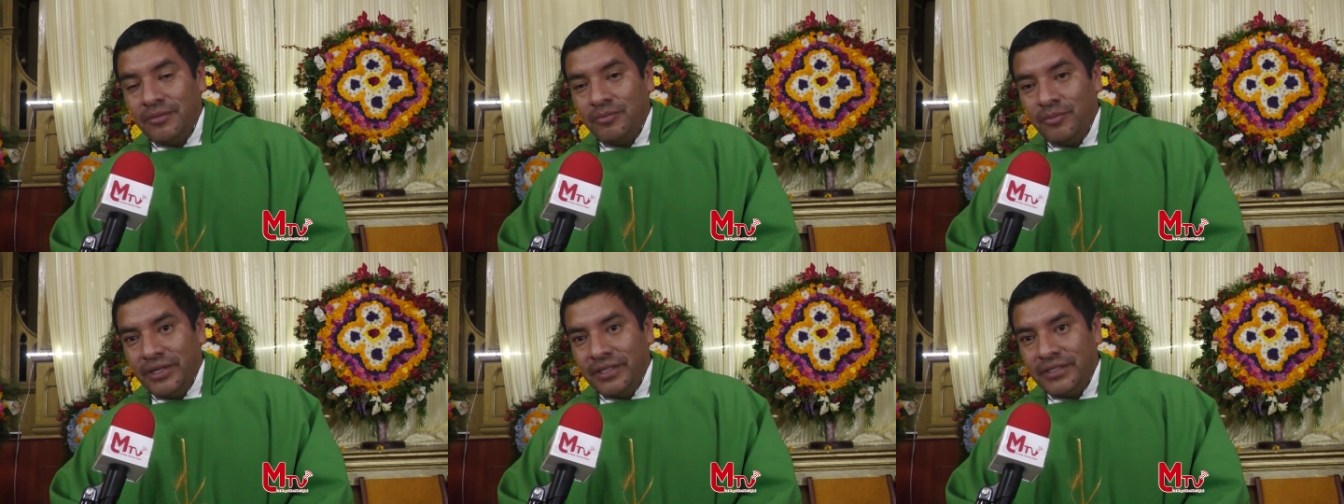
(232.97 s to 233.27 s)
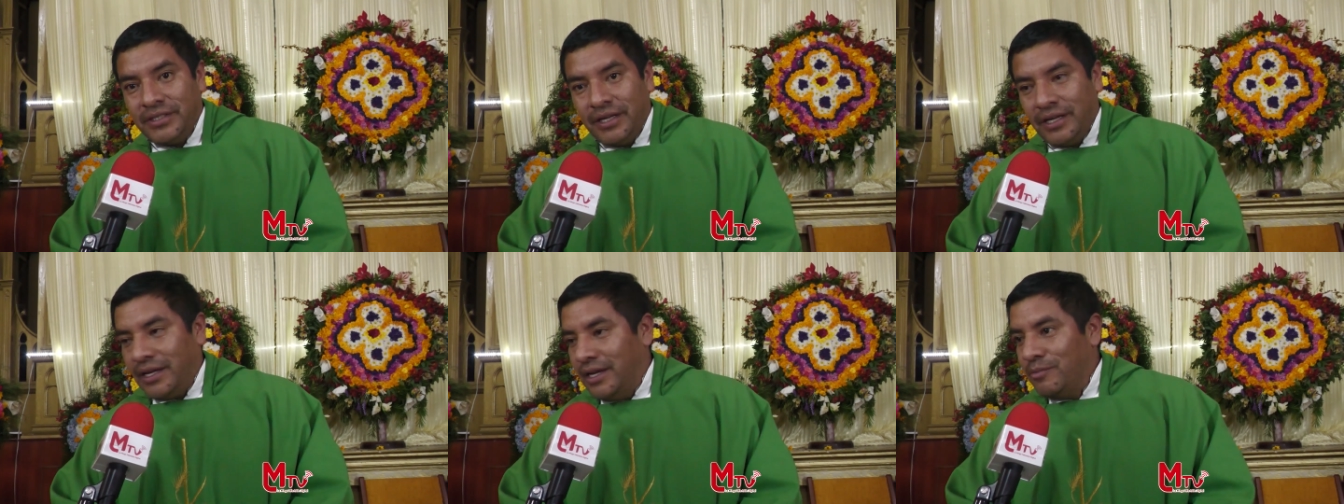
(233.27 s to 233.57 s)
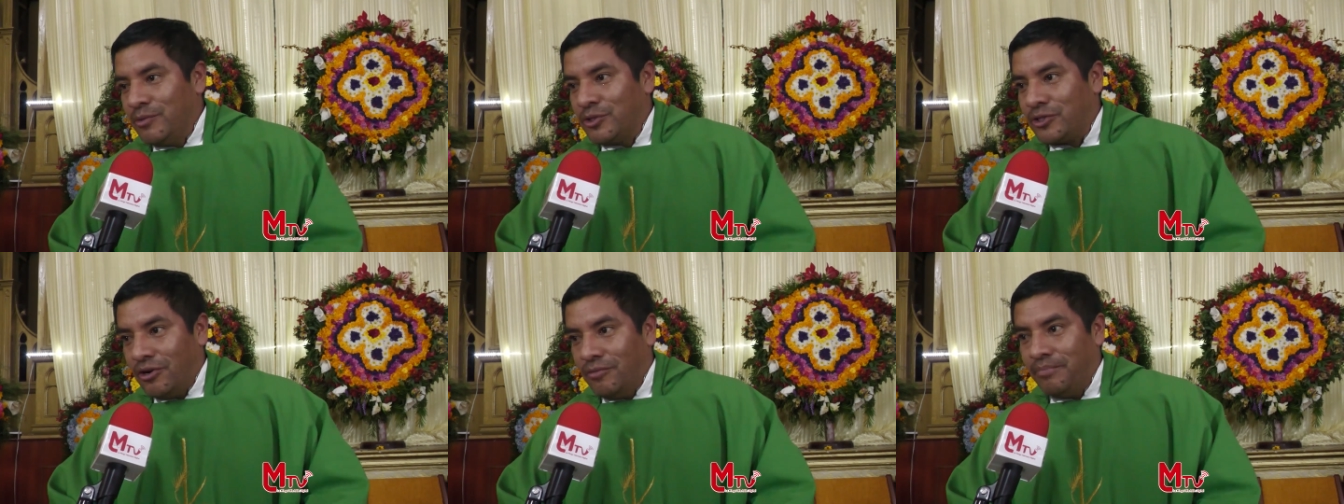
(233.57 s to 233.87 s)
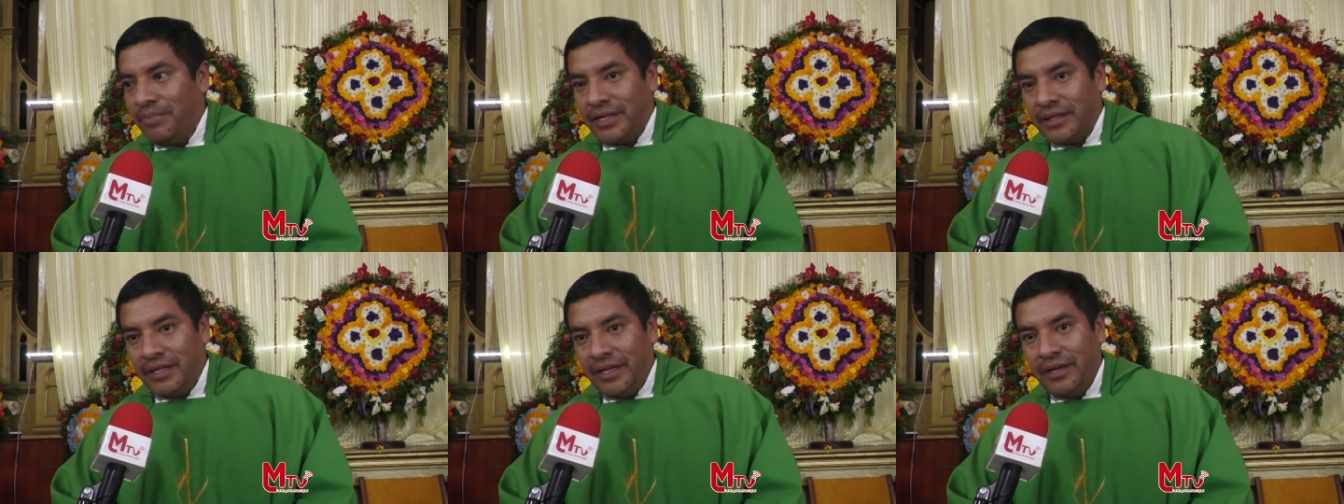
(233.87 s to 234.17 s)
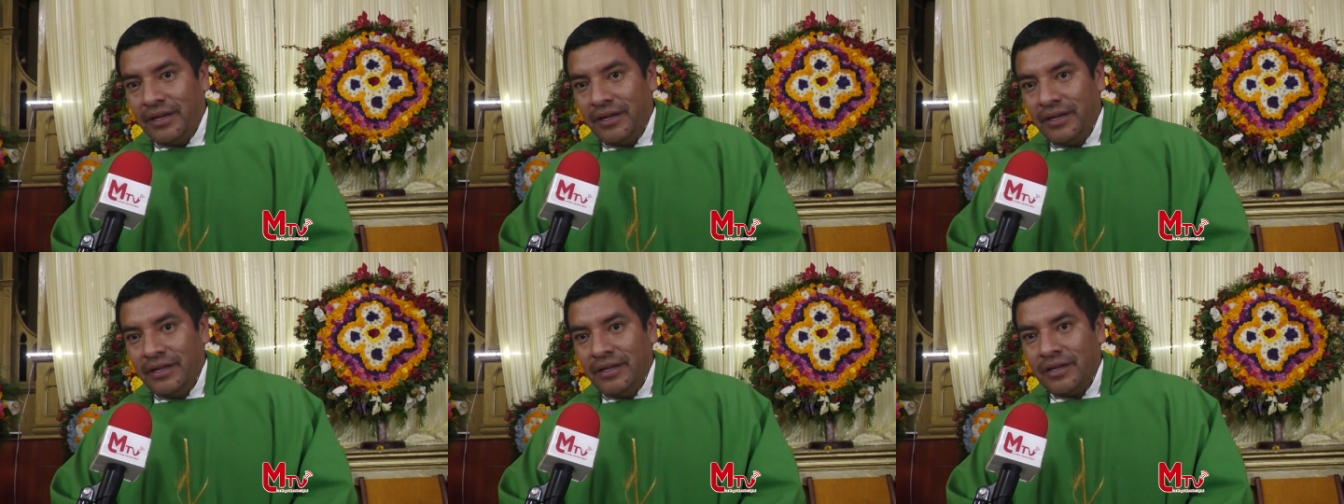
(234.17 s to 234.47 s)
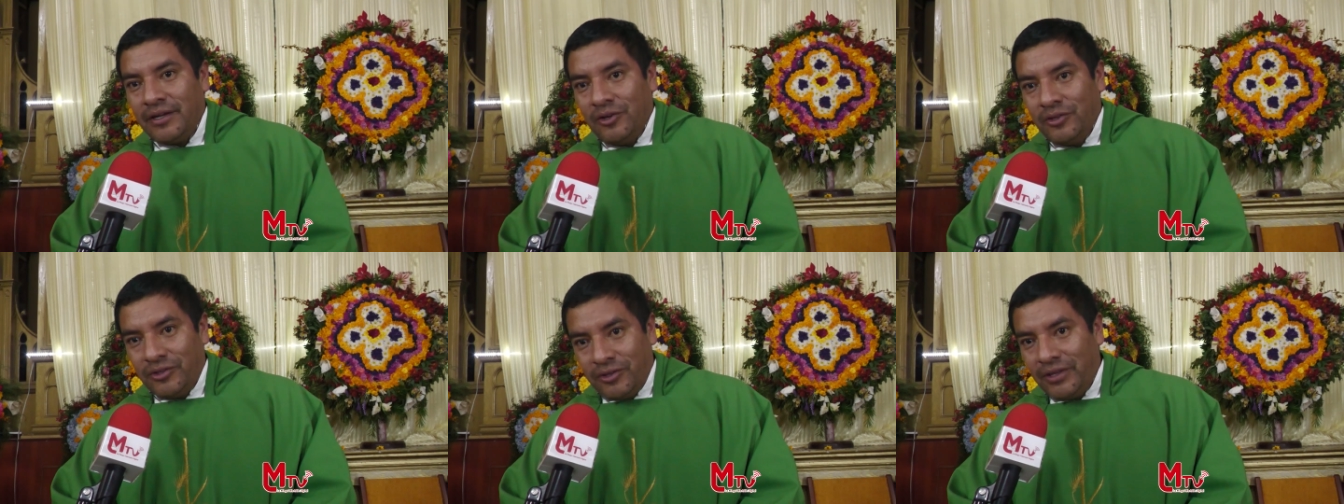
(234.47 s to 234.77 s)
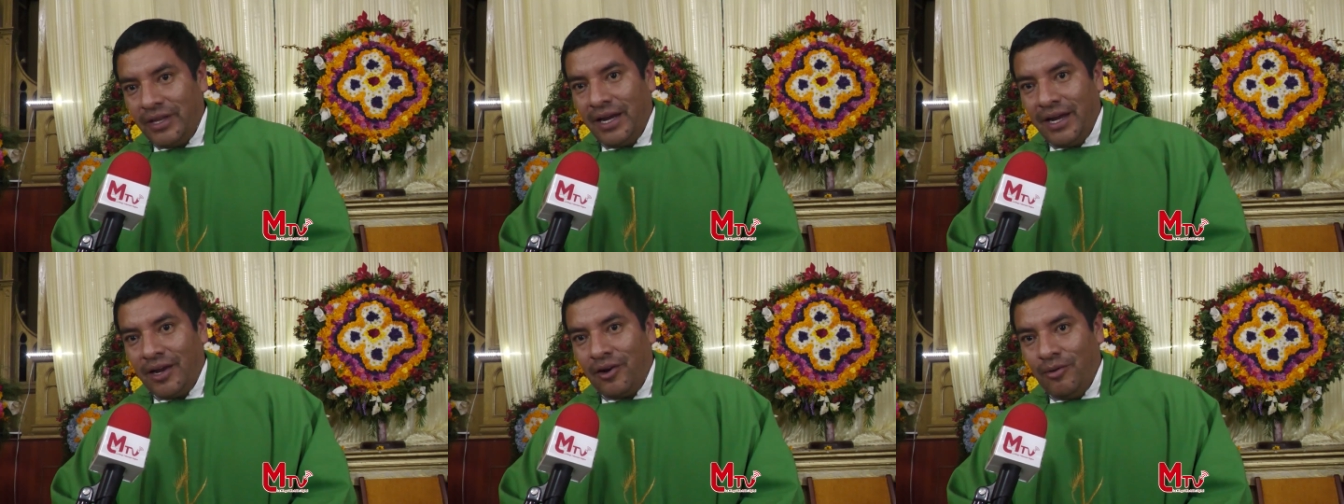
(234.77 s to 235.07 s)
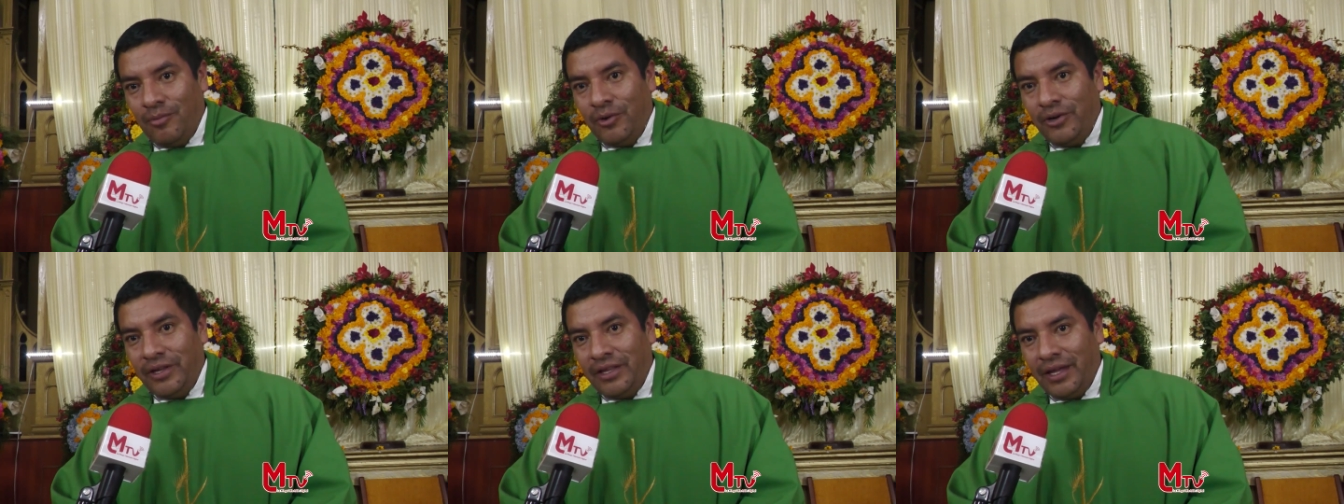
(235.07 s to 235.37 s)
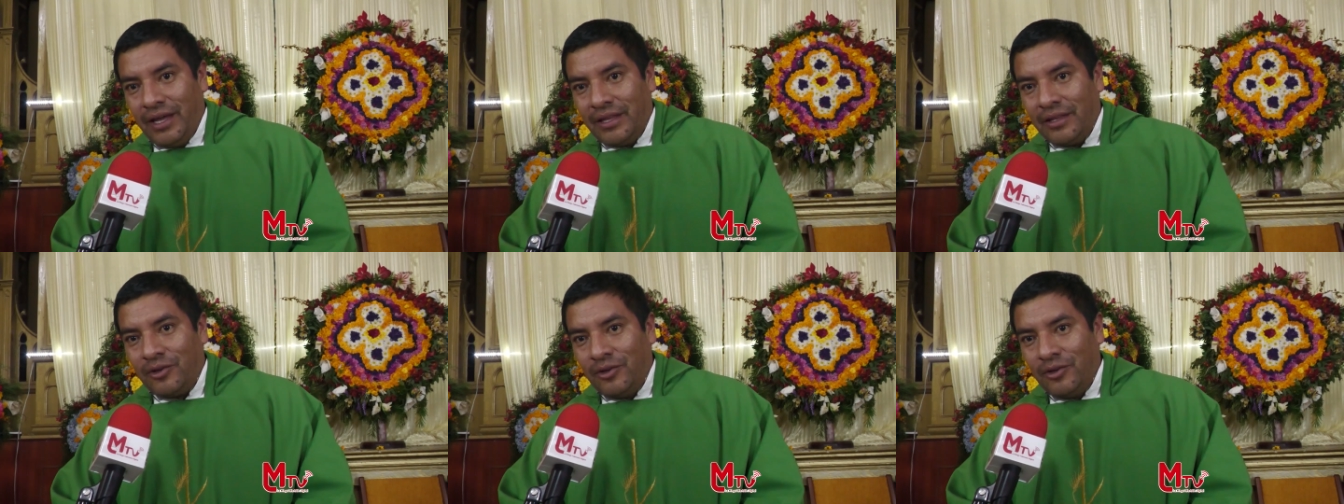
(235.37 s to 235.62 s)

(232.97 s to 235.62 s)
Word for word: pues si queremos compartir con toda la comunidad,